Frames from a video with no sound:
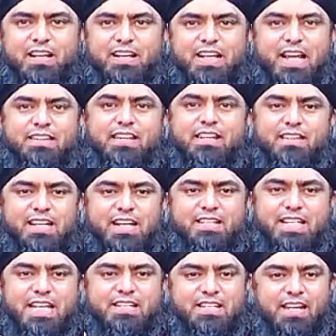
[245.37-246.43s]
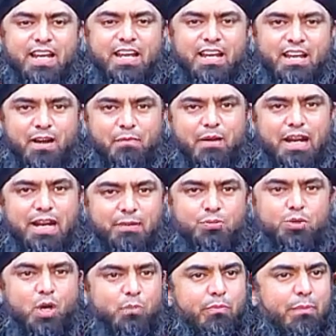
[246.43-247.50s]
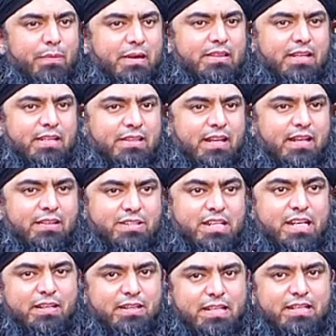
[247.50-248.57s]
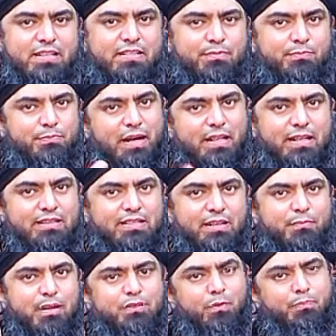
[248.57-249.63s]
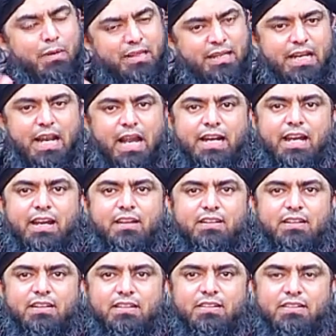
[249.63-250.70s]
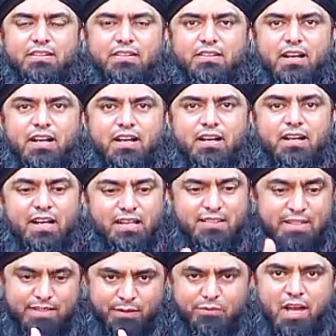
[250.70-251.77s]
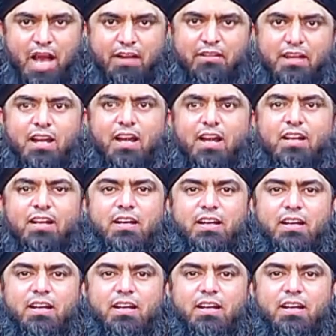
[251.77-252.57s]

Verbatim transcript: कहते ना जी अदीसे हमारे बुजुर्ग भी पढ़ते थे जी अदीस पढ़ते सन बस वो पढ़ते ही रह गए हाँ, असं समझा भी रहे हैं